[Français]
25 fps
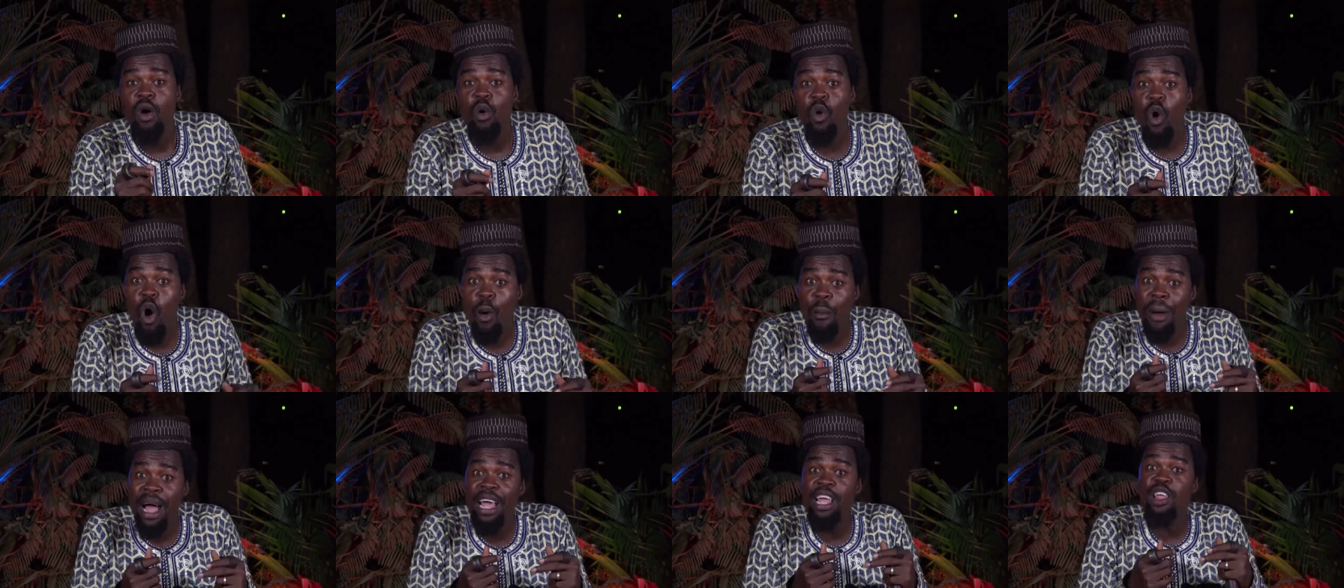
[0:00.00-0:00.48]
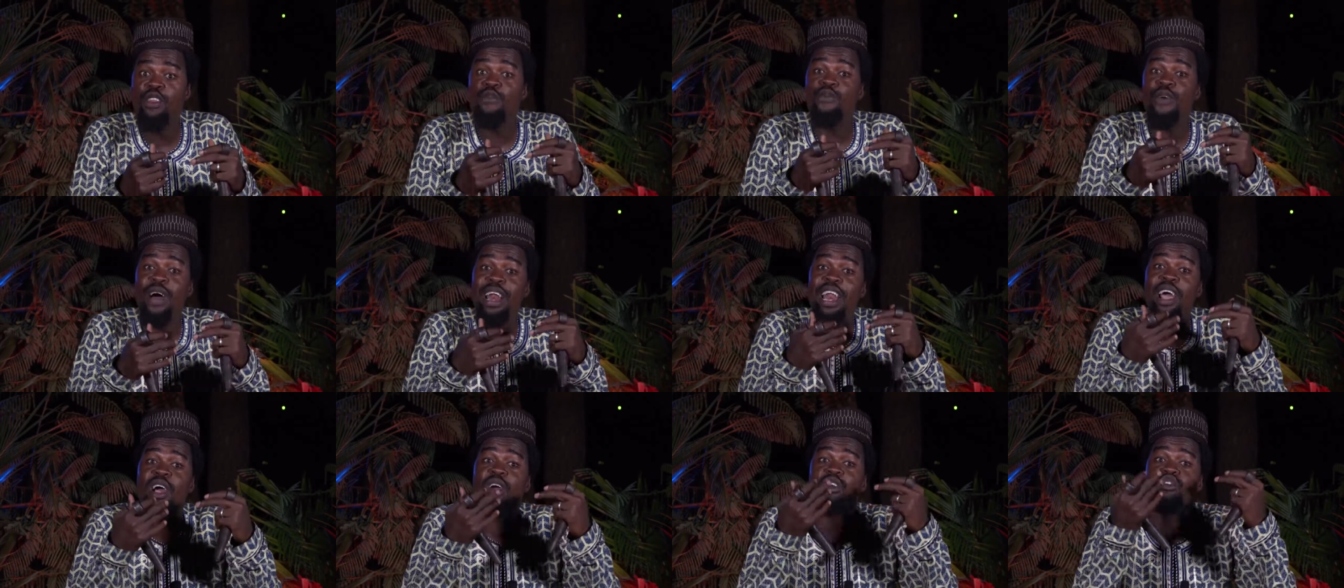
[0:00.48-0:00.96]
comment il
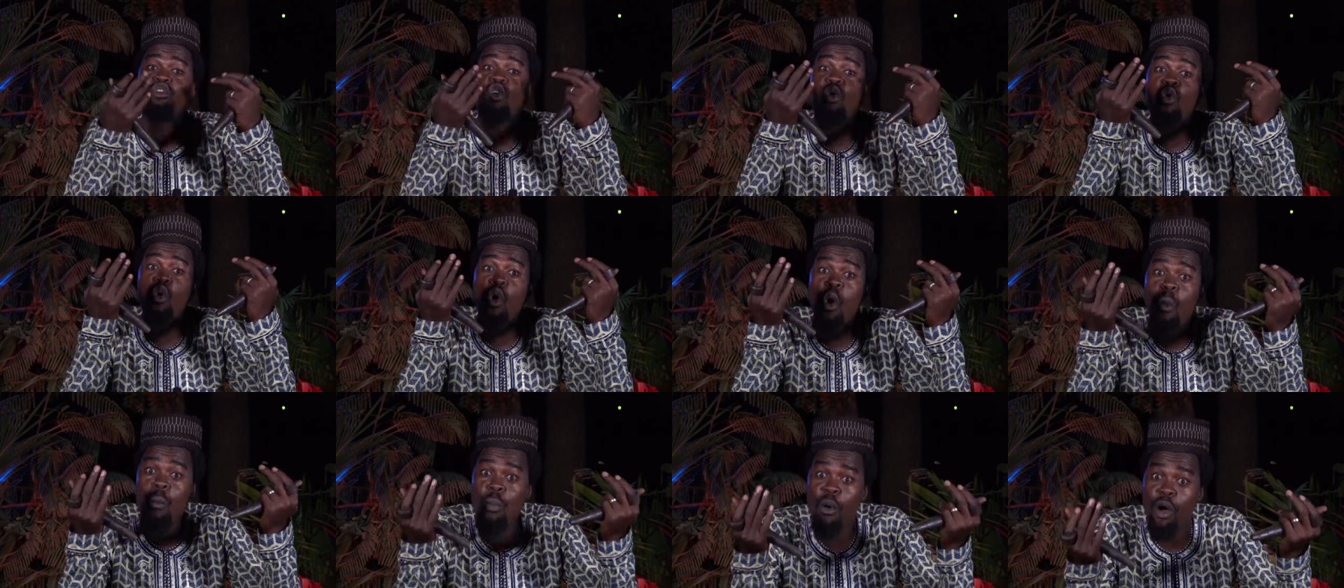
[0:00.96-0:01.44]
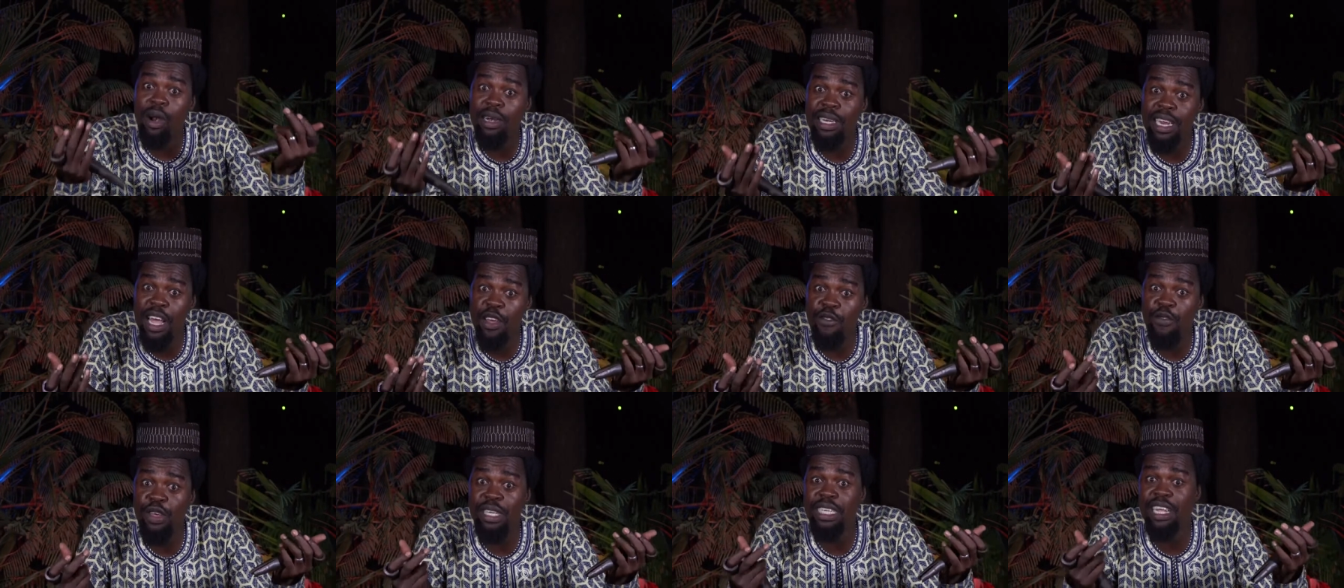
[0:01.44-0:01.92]
fallait se
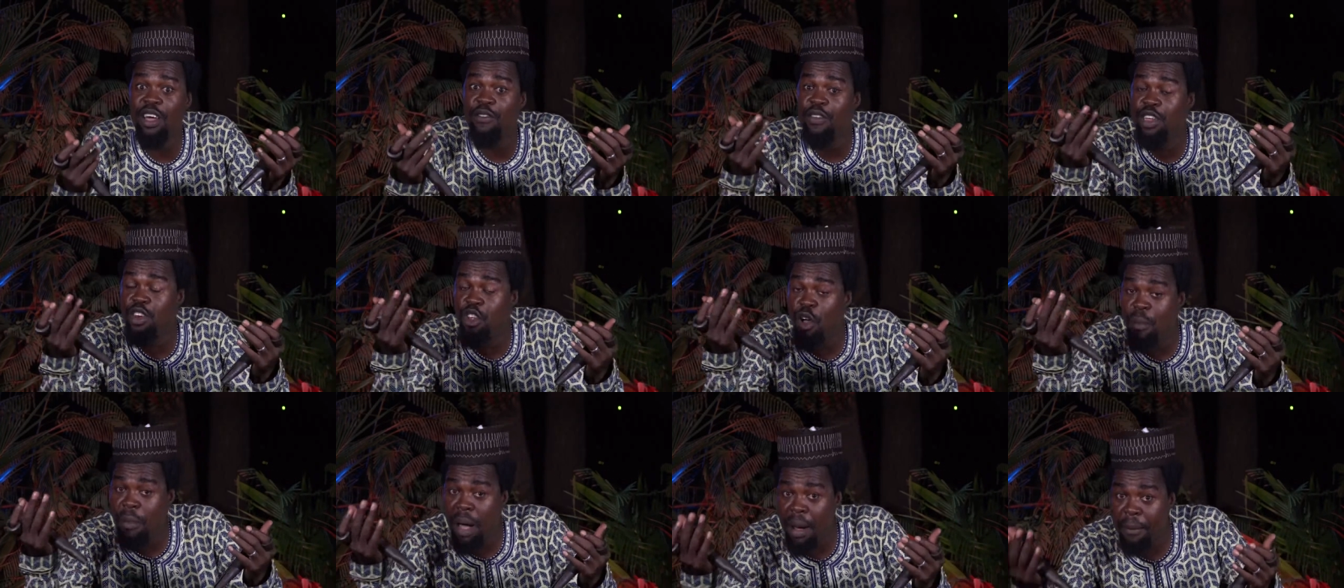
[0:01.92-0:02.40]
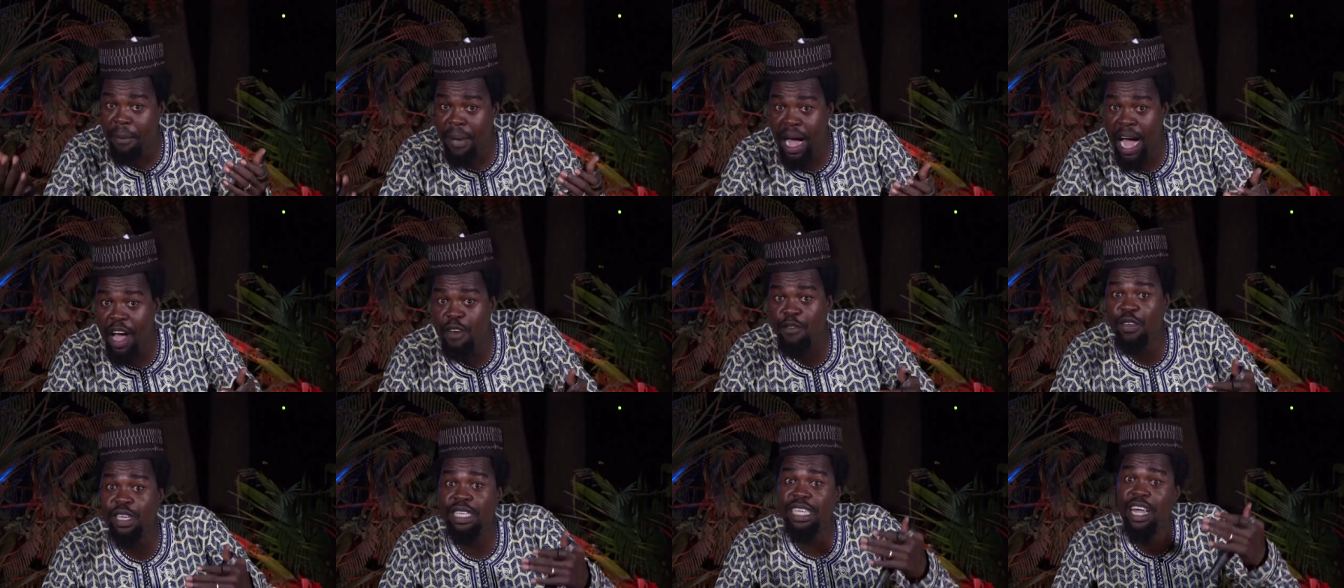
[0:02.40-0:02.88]
comporter vis-à-vis de
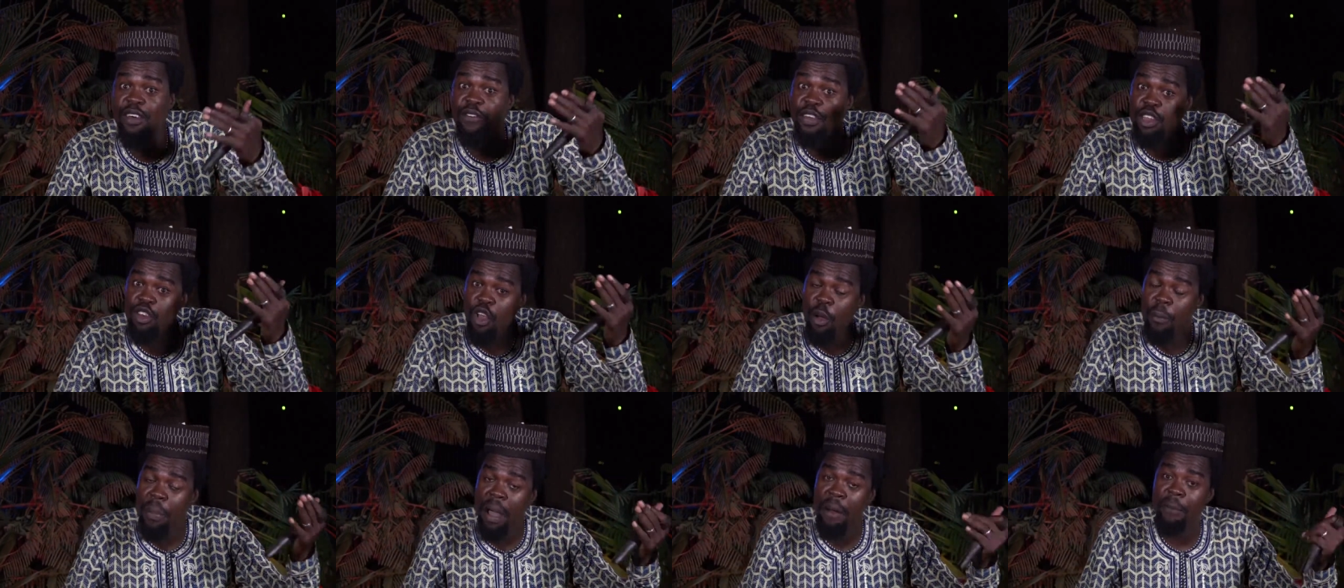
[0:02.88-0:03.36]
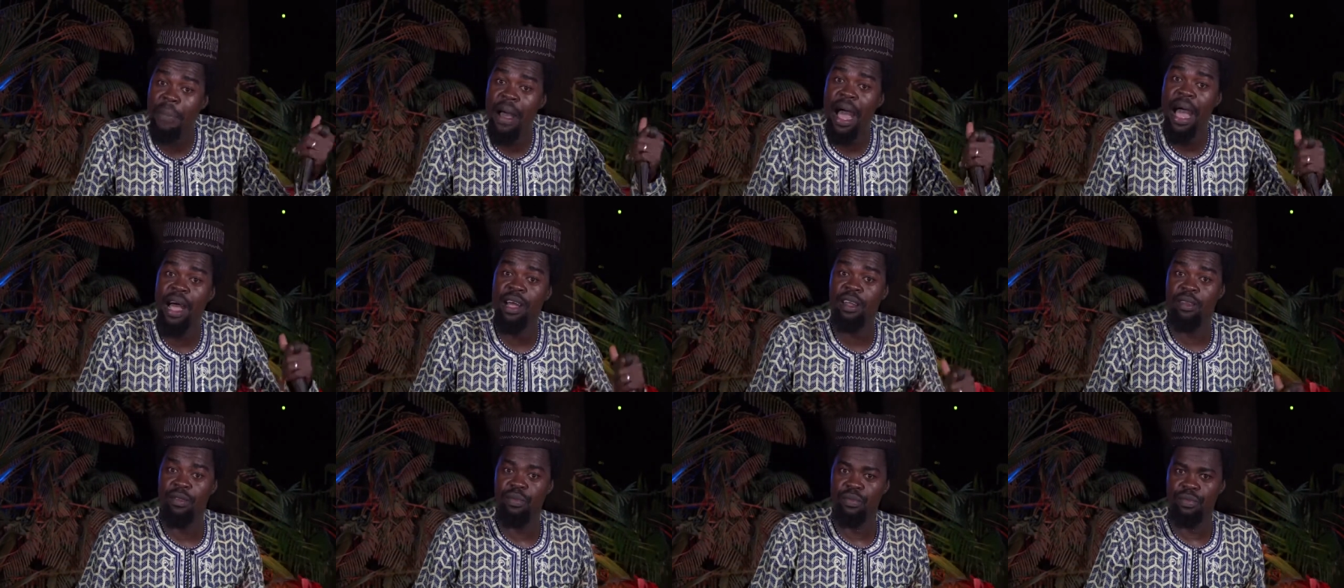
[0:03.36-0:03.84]
maman, vis-à-vis de
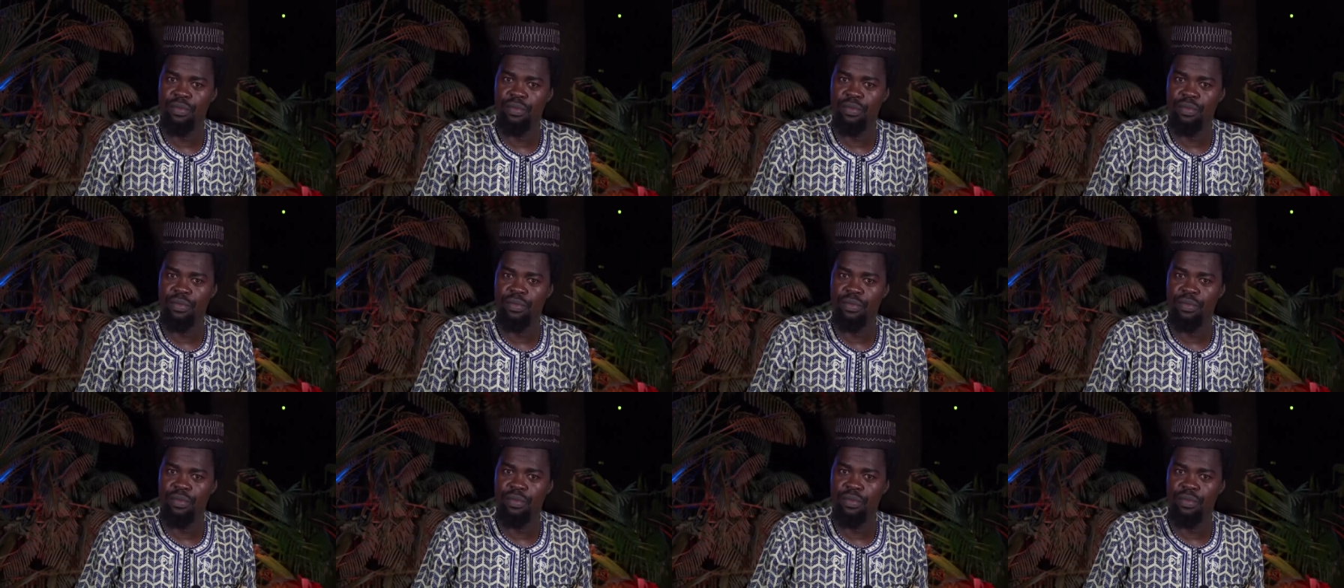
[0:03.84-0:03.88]
papa.